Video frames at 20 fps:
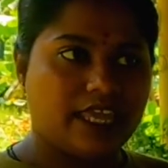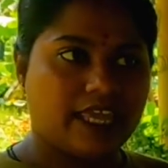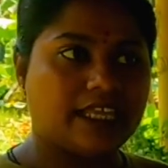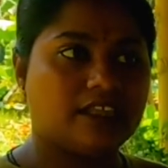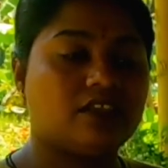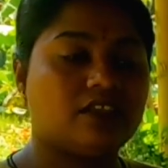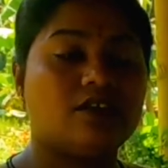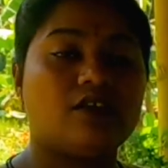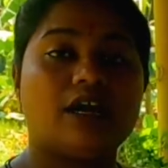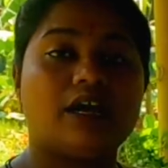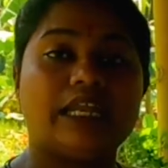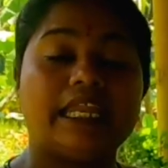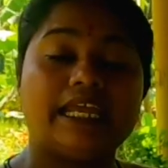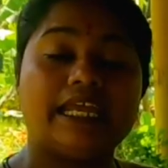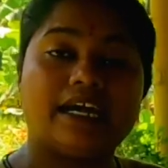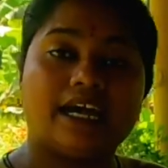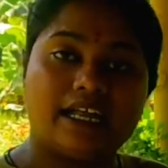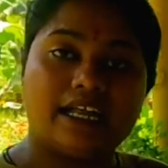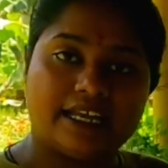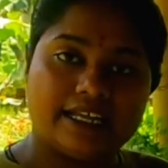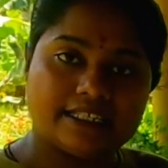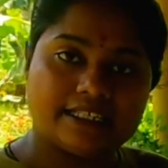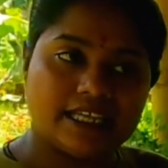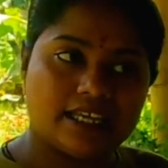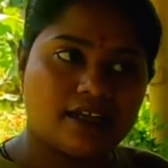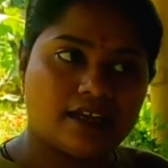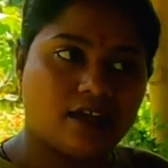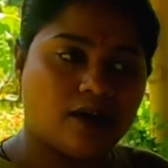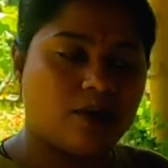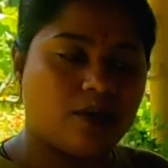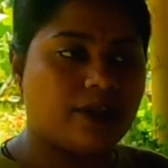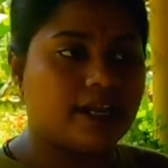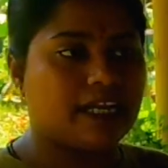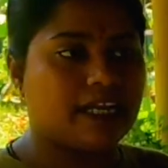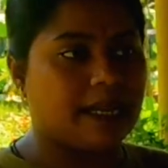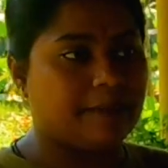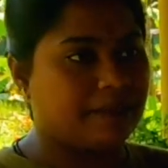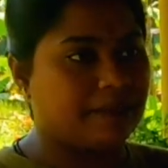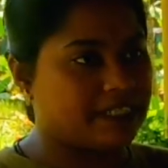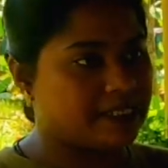एक तो हनी खाने से और एक
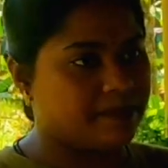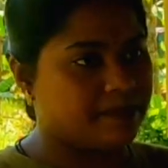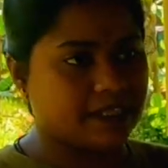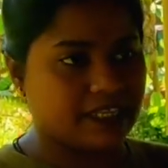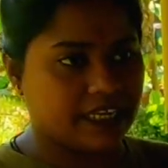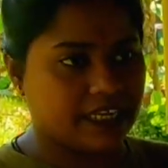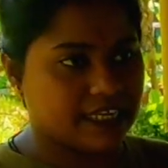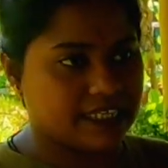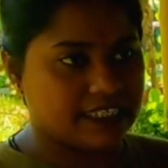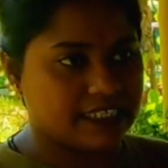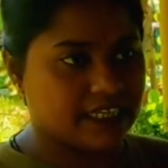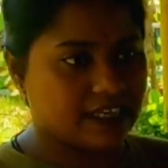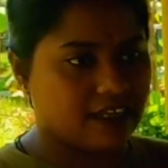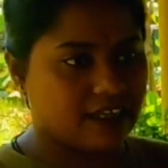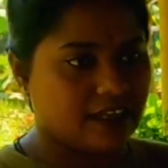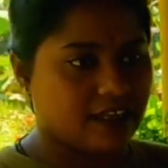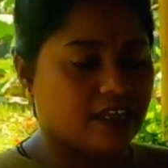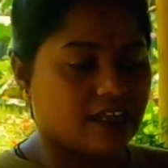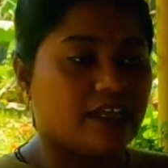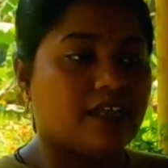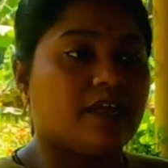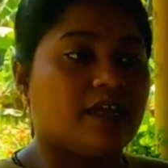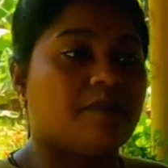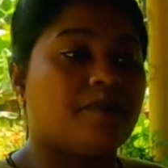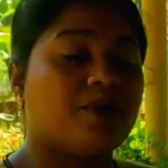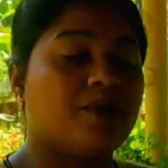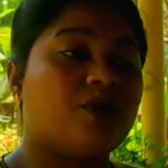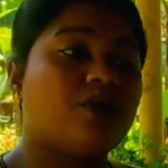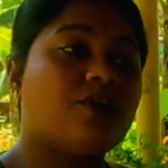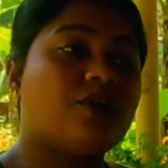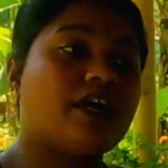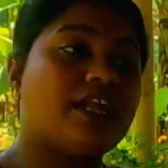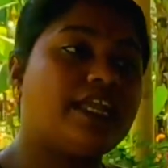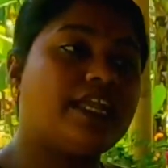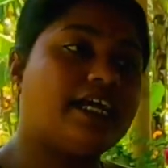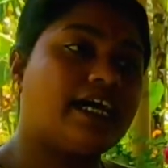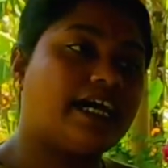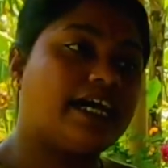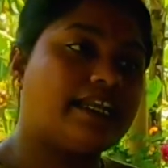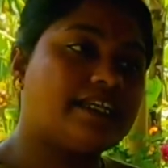लैब में देने से प्योर हनी
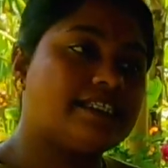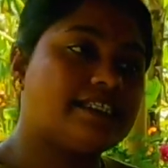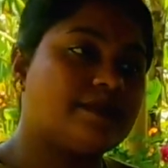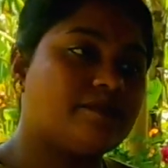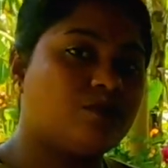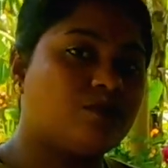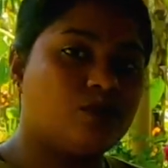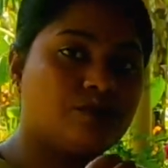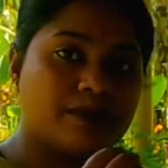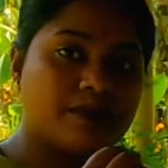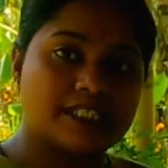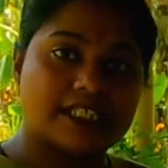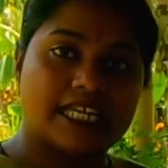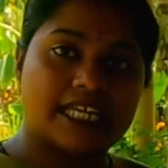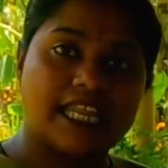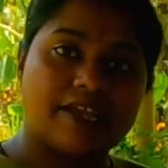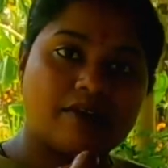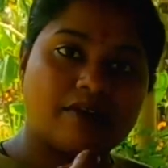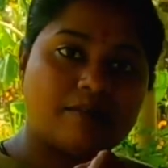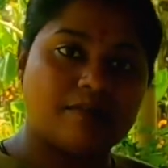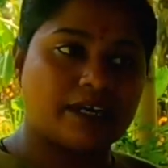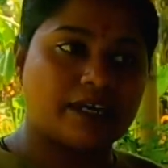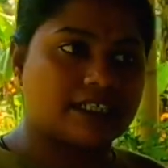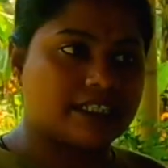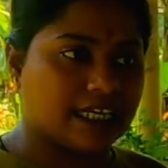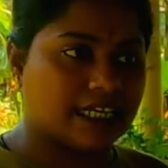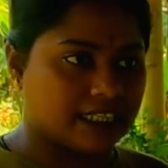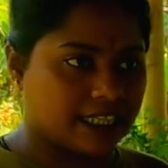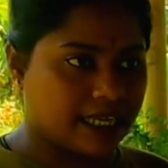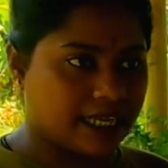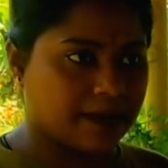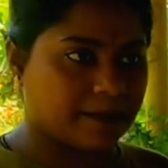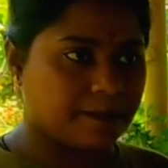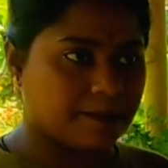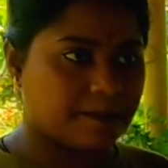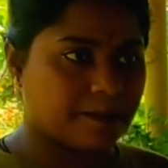खाने से मुंह में सलेवा बढ़ जाता है